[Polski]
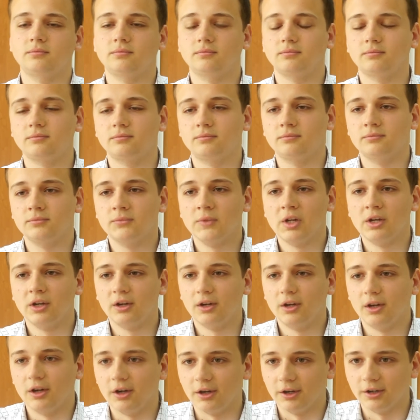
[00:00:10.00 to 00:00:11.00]
odbyć?
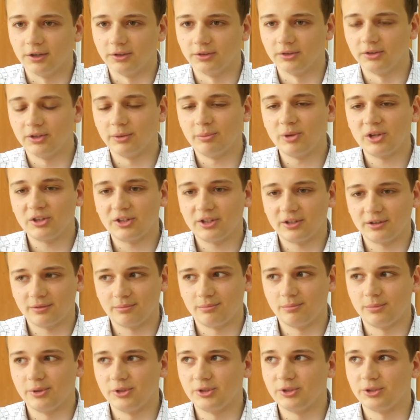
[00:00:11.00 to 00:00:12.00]
E, debata
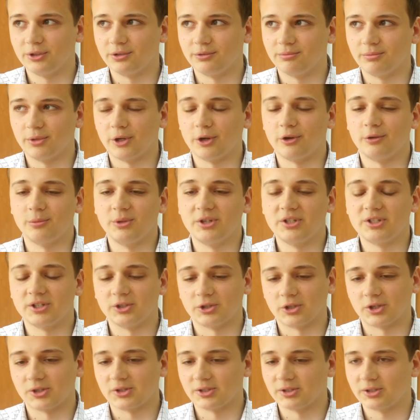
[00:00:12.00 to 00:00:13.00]
będzie miała miejsce
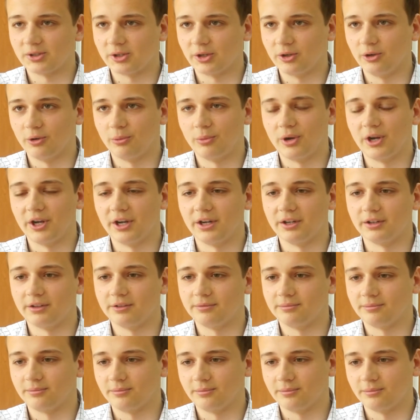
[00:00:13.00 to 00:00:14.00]
16 maja
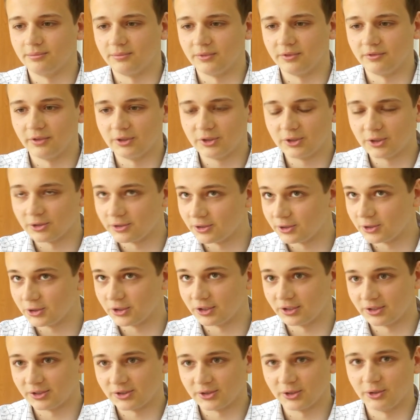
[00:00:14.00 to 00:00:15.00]

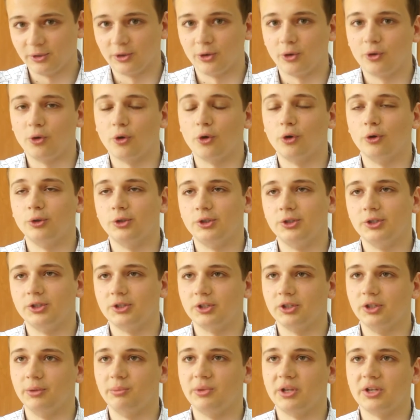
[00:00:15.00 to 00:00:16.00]
2014 mm, roku o godzinie
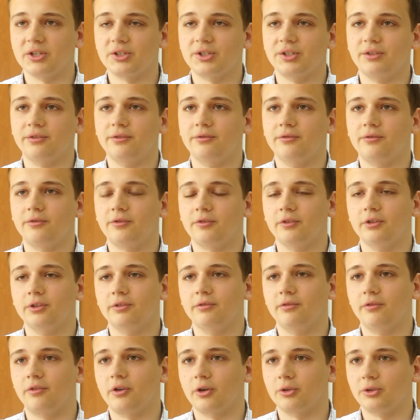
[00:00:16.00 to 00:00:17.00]
17 w,
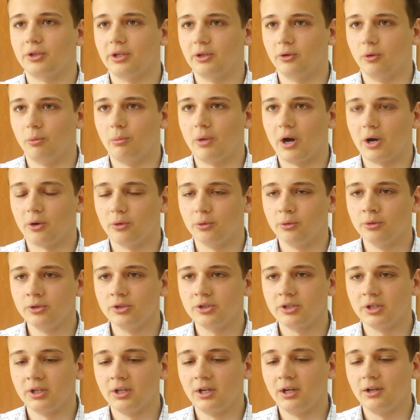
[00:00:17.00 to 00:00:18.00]
w hotelu
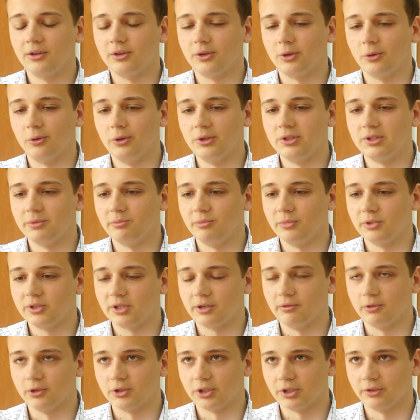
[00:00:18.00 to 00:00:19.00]
Bachus na ulicy
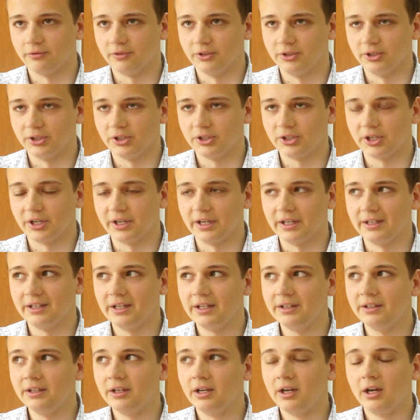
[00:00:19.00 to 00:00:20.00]
Mickiewicza
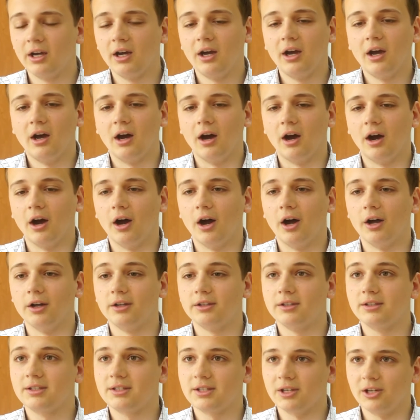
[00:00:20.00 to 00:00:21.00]
21.
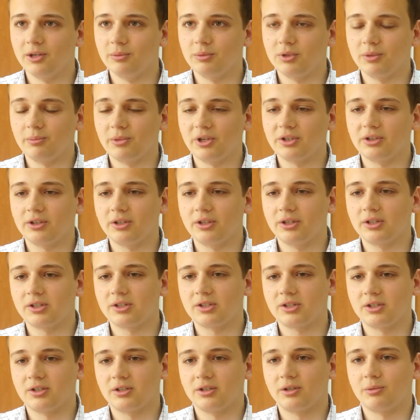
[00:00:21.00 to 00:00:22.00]
E, celem debaty
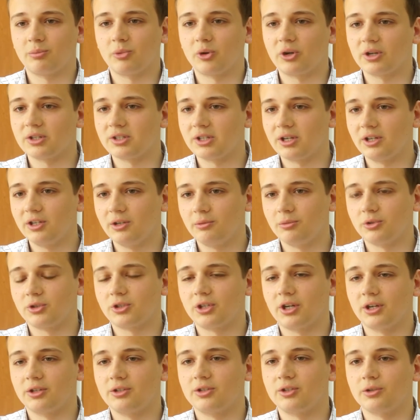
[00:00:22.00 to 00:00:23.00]
jest e, pokazanie
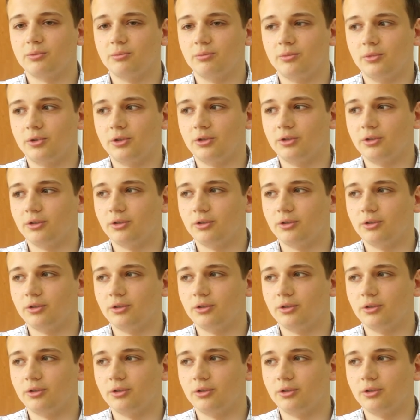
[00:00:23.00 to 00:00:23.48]
mieszkańcom